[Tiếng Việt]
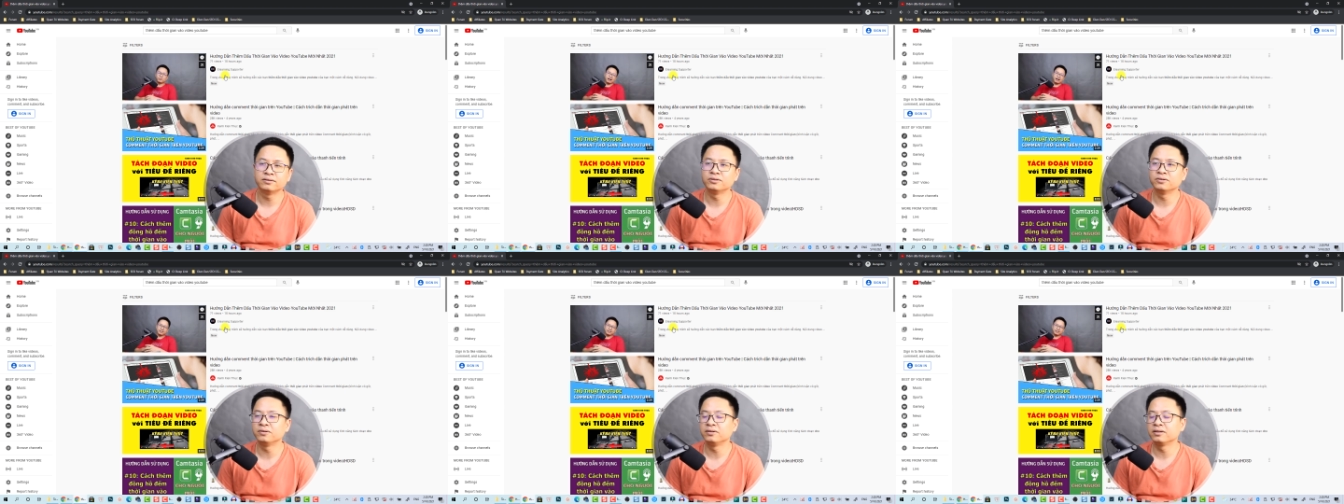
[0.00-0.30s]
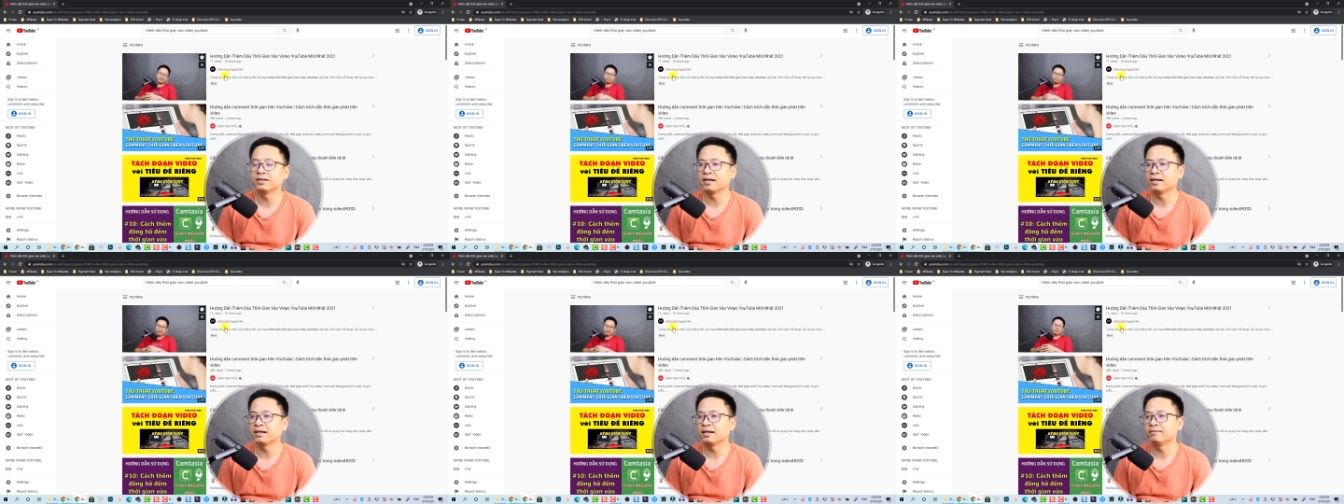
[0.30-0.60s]

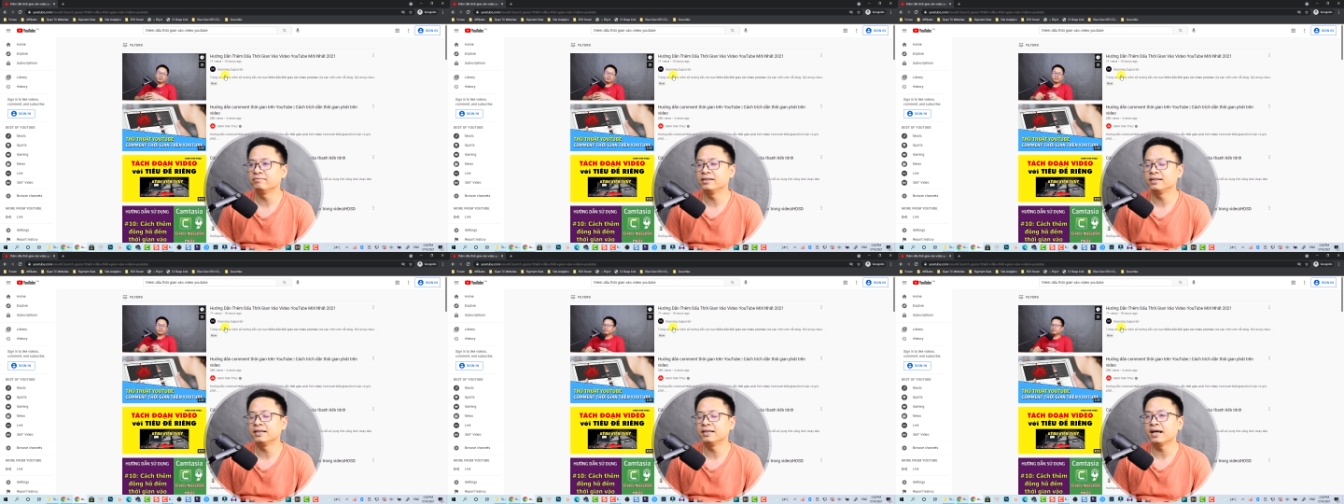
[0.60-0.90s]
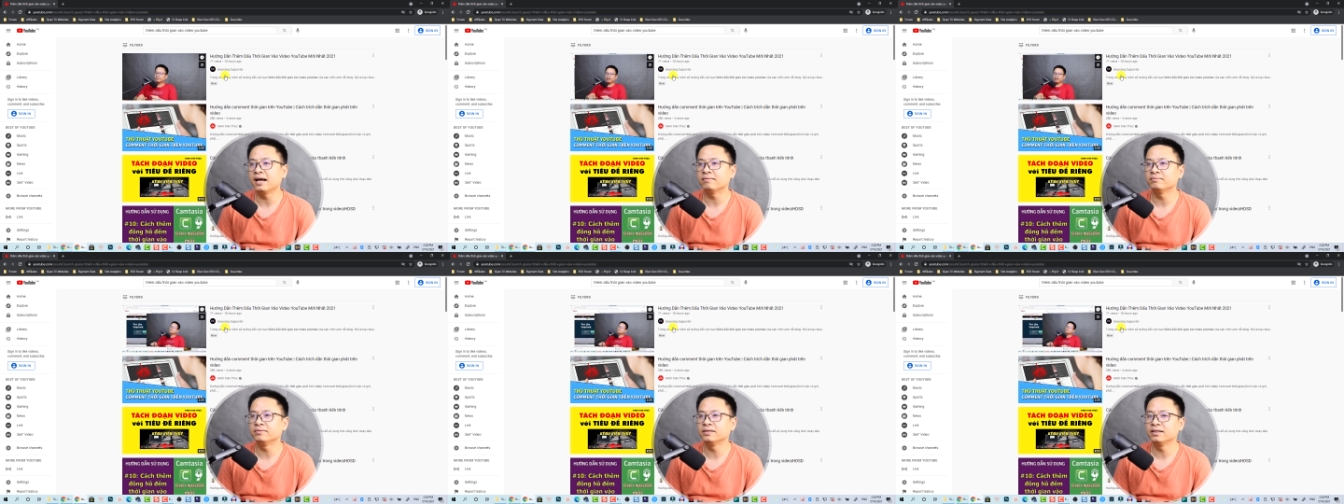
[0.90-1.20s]
rồi kể cả Việt
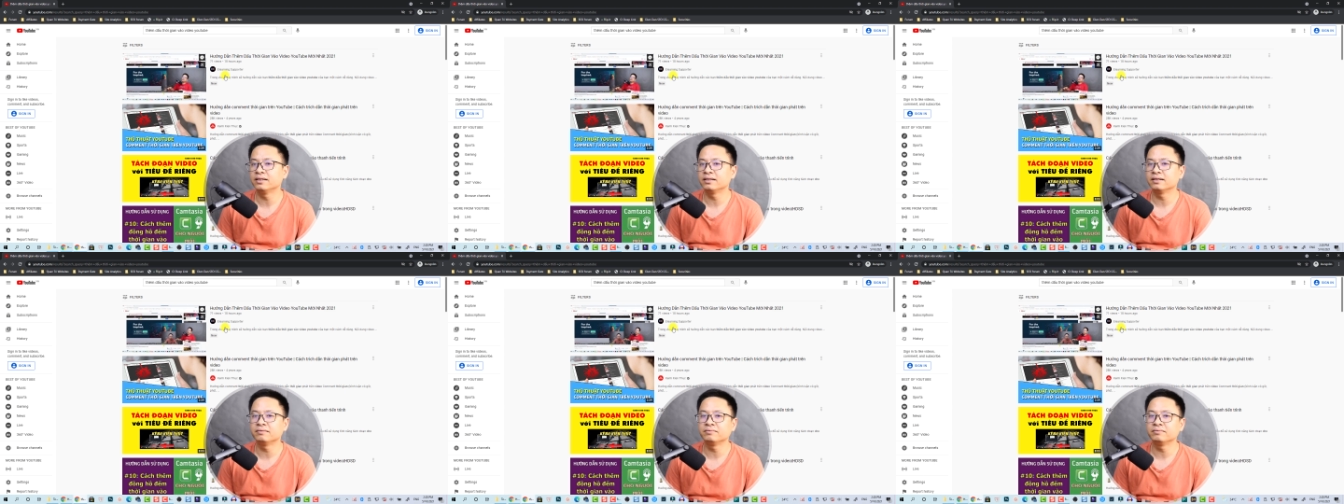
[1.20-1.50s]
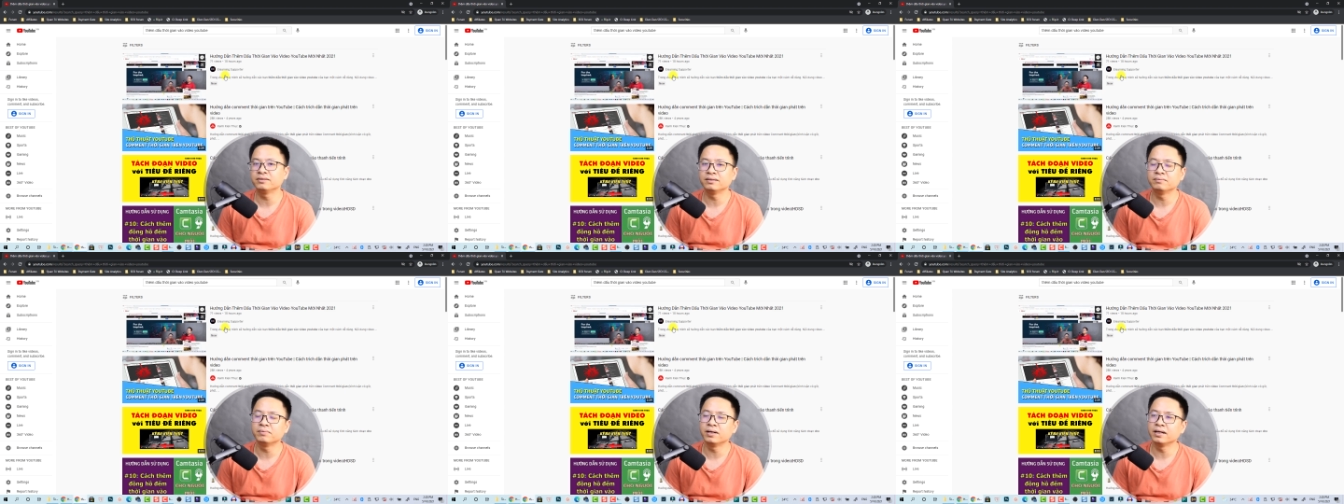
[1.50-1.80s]
Nam thì
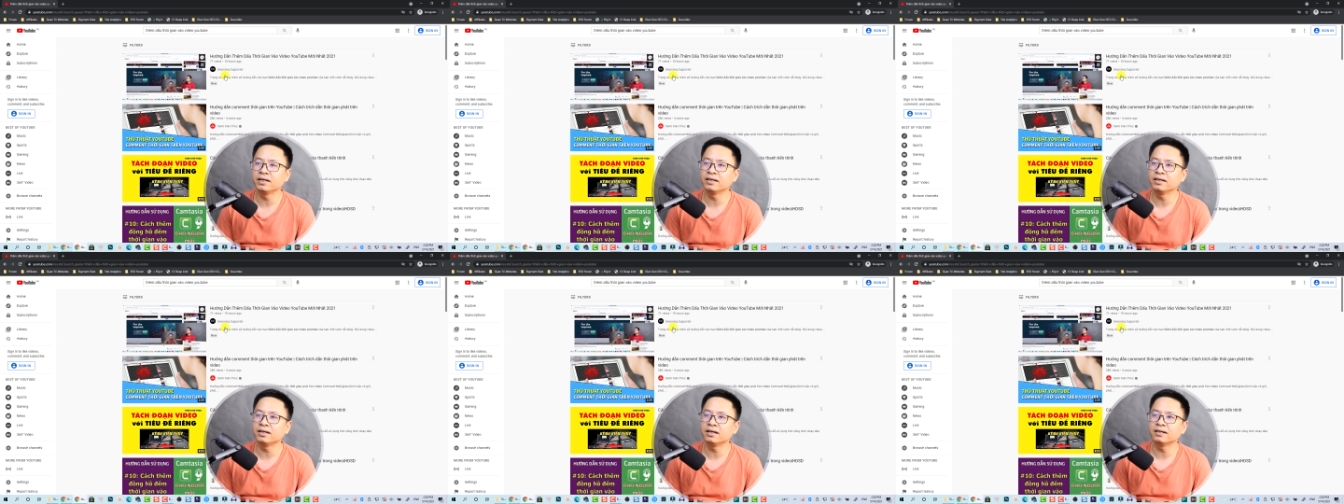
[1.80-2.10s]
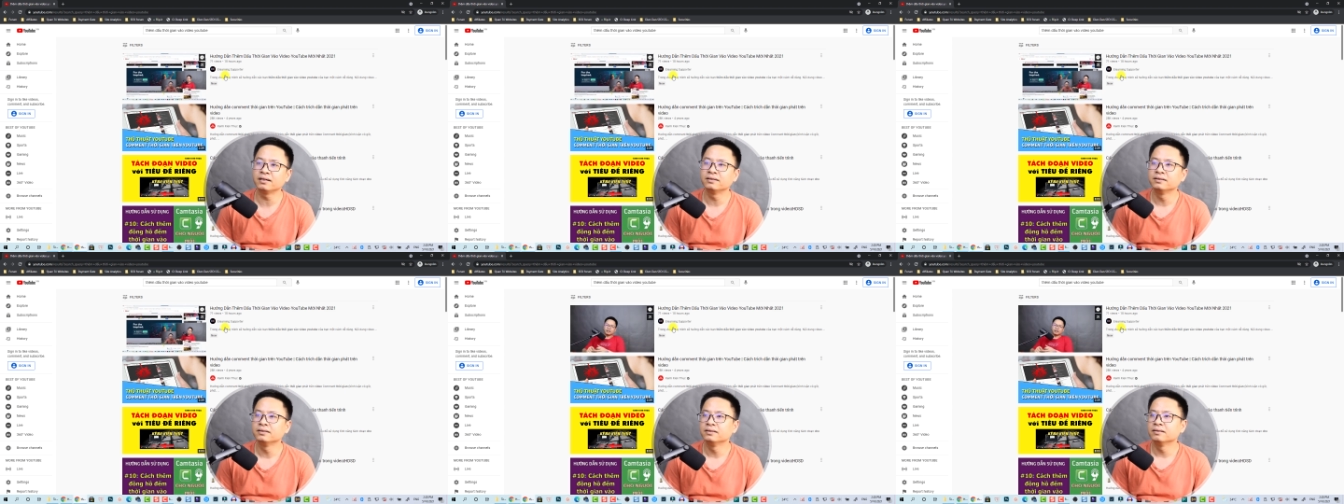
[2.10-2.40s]
các thứ
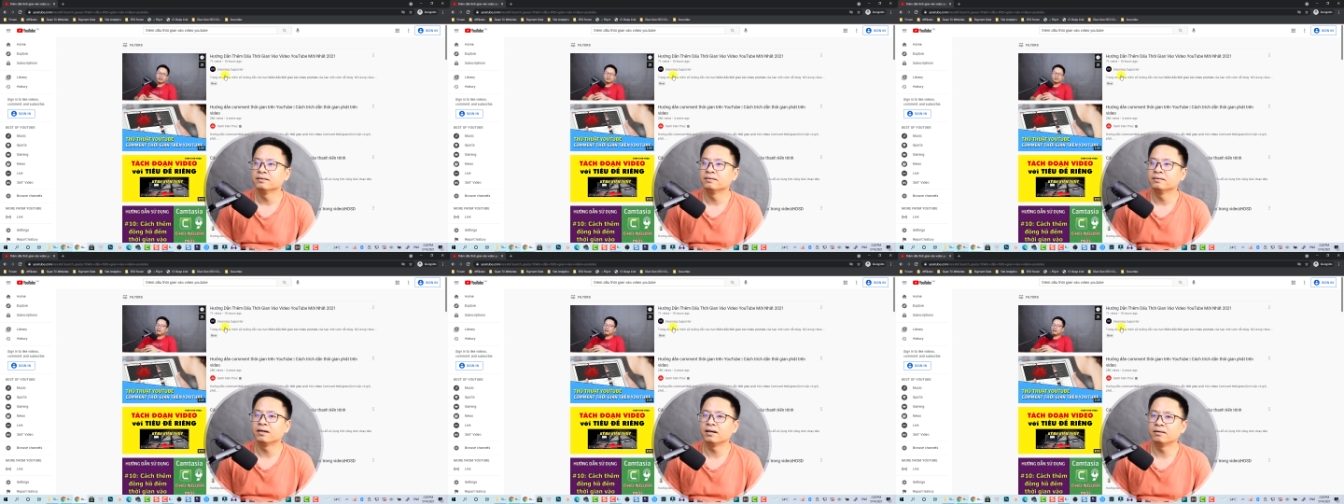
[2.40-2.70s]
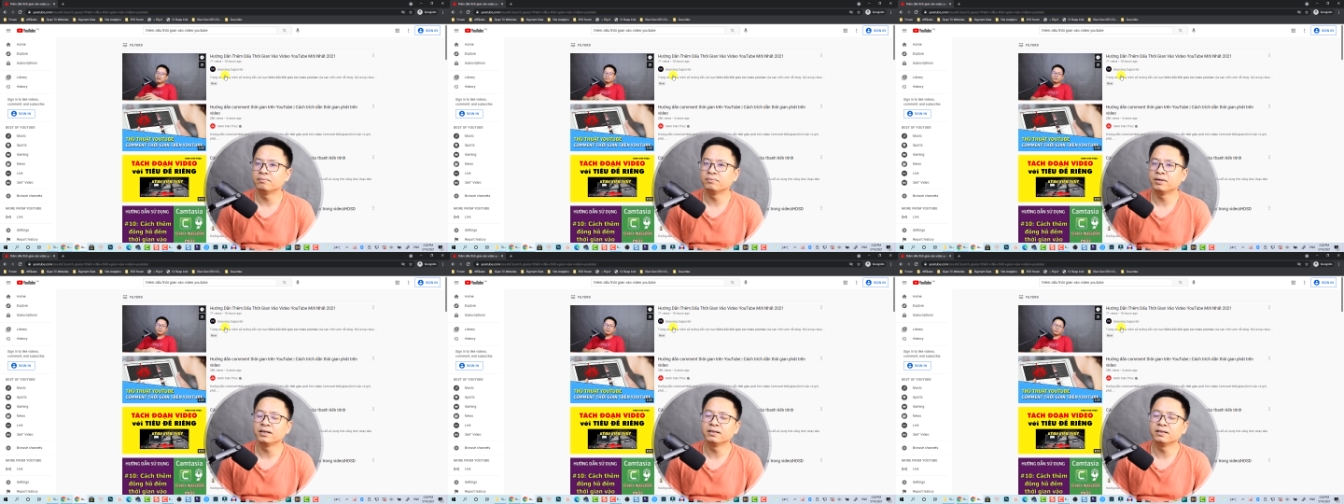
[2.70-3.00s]

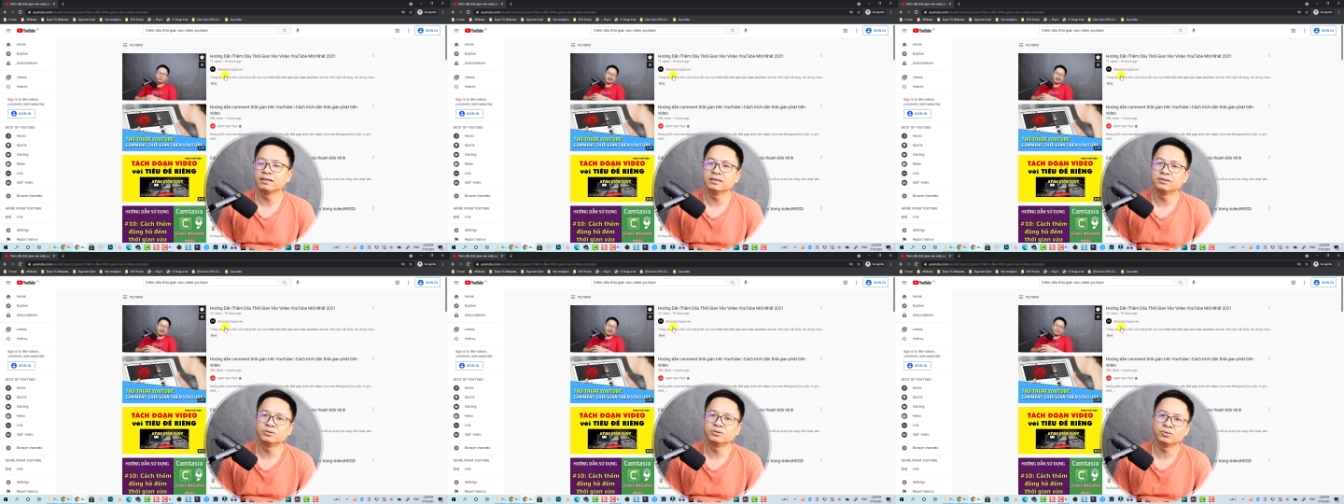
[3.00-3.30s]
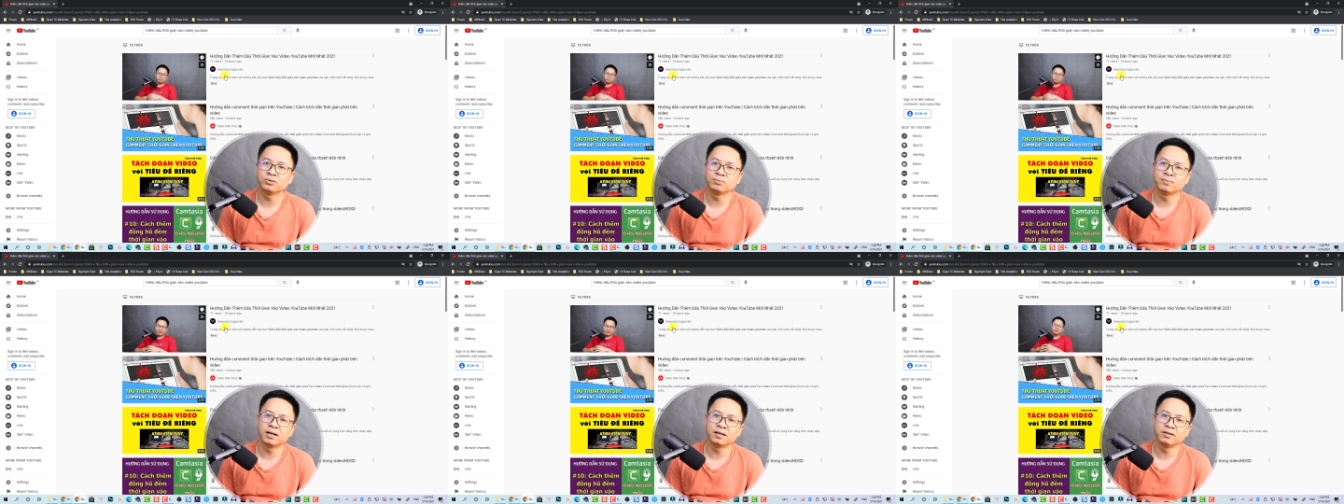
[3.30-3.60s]
mấy người
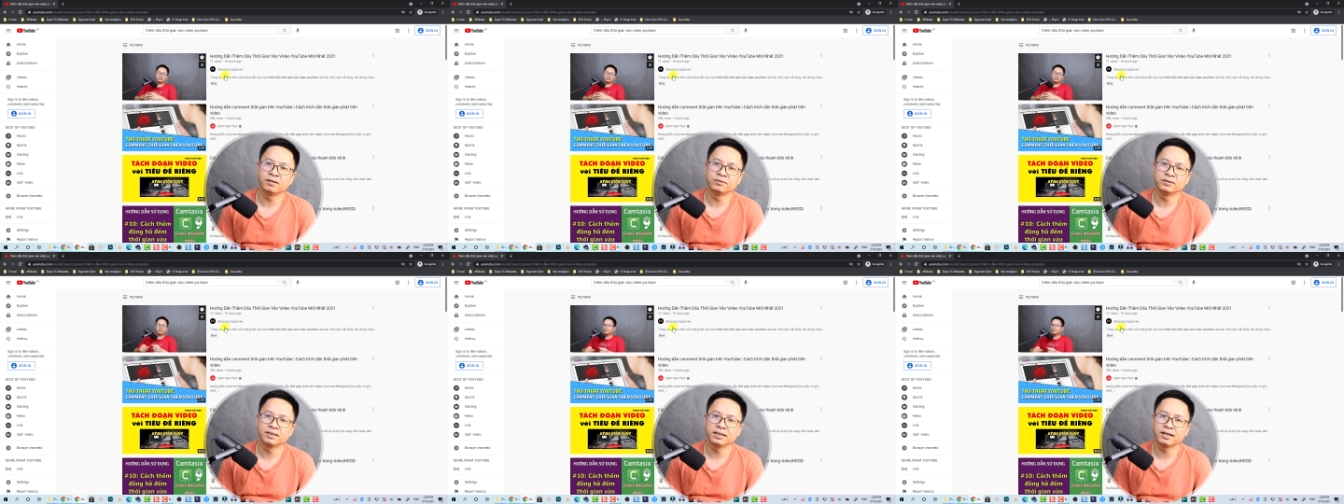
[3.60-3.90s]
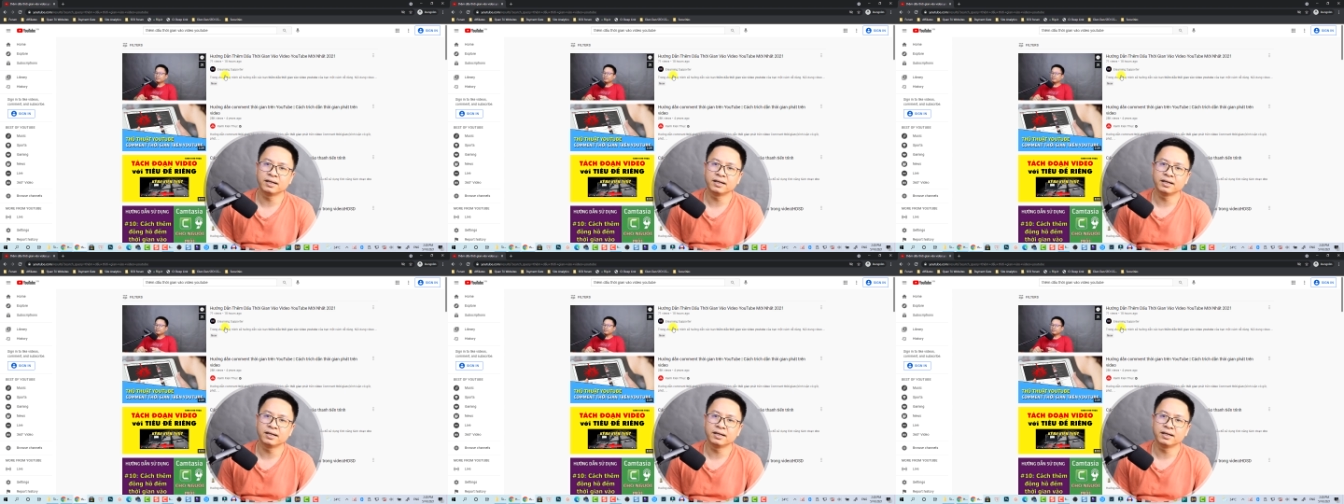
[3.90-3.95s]
YouTuber nổi